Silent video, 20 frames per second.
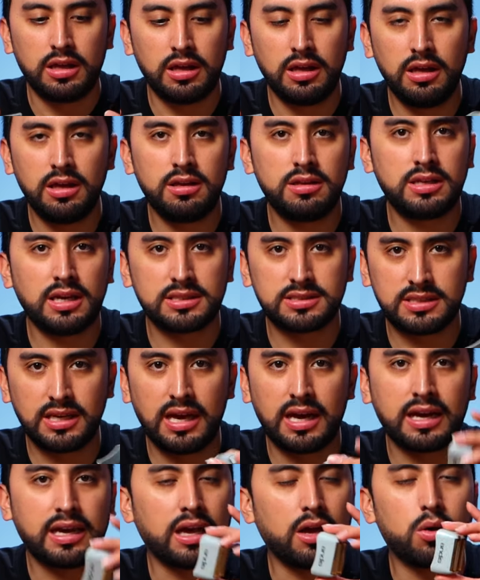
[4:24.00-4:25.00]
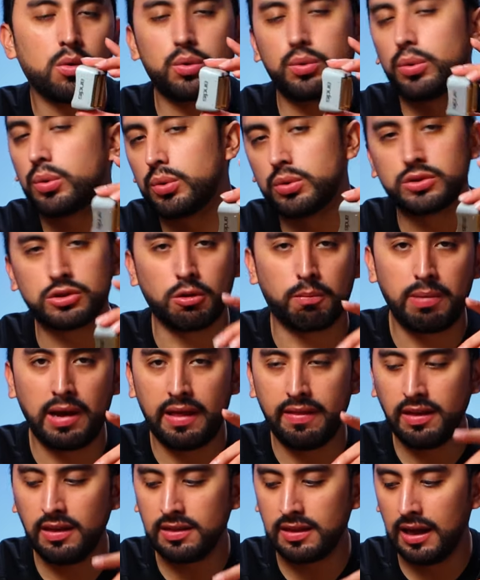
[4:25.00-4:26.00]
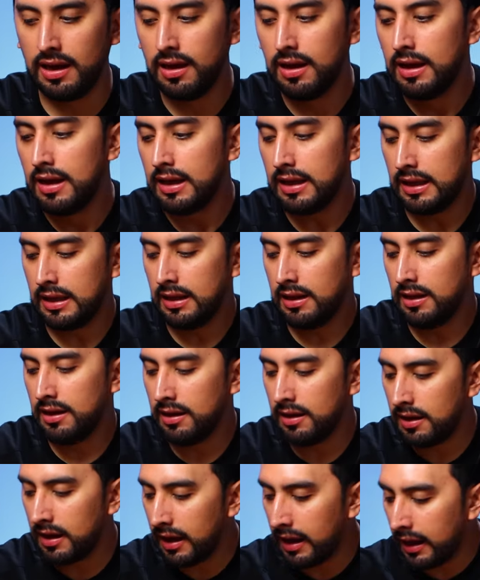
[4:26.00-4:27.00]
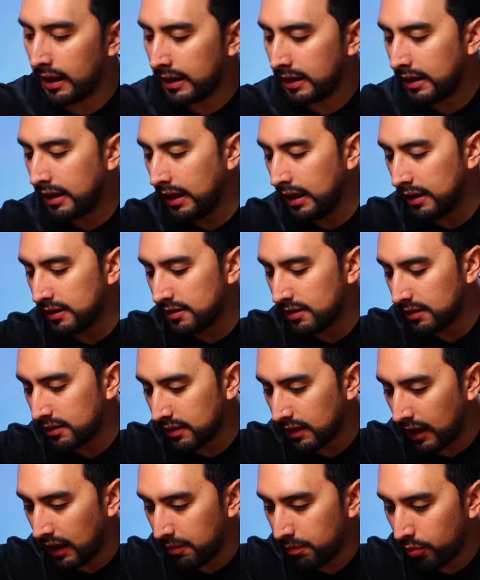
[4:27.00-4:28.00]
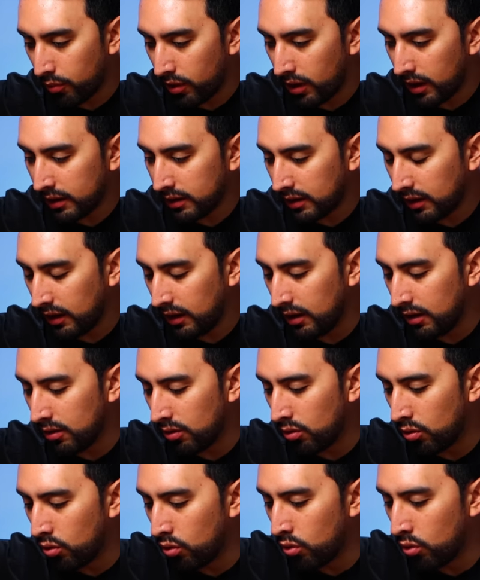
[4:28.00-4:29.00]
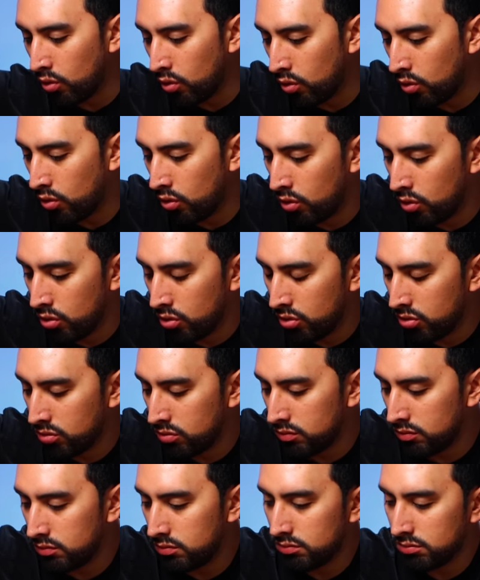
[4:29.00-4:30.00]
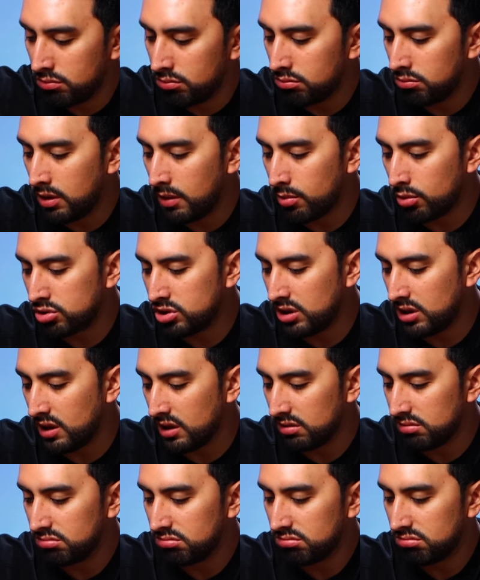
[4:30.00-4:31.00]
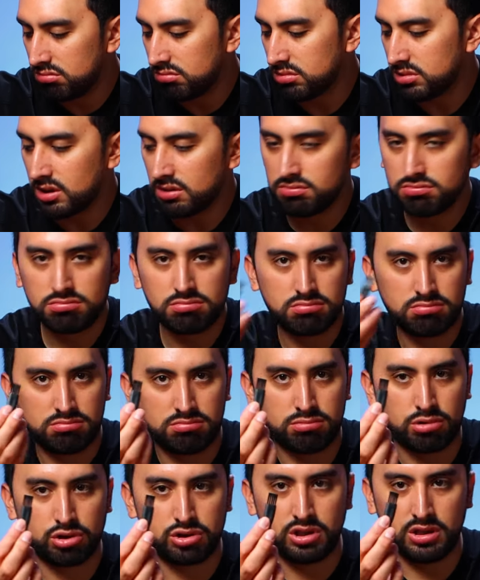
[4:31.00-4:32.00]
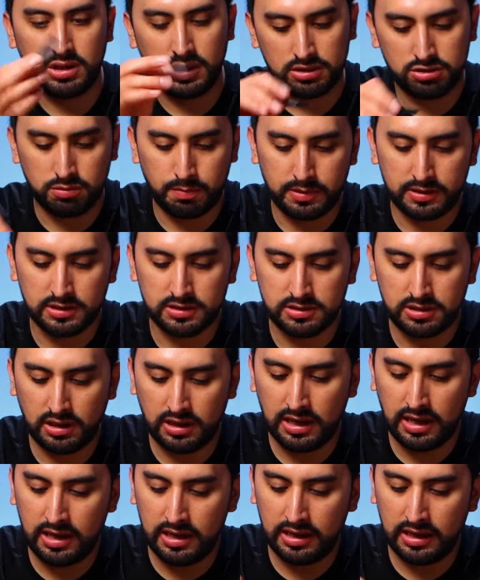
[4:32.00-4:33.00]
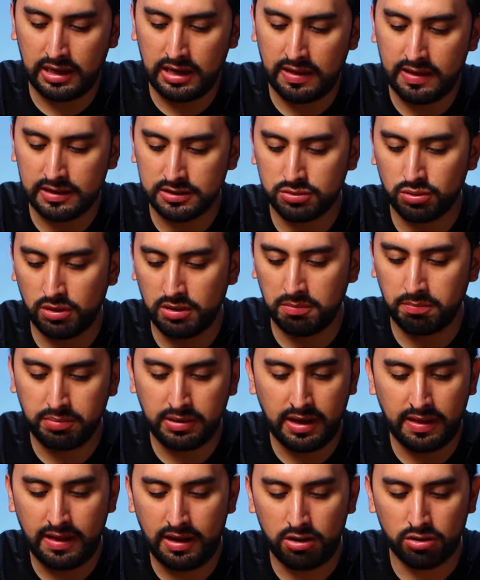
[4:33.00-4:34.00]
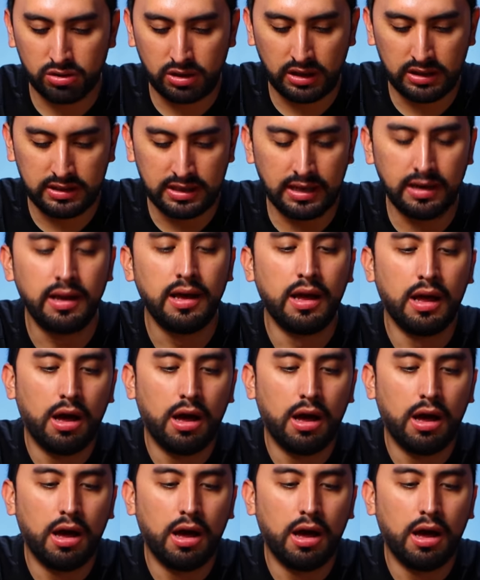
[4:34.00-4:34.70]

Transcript: y ya sea que sopladita y el kit trae por aquí una brochita. O sea, brochita súper sencilla y le dan su limpiada, lo quitan.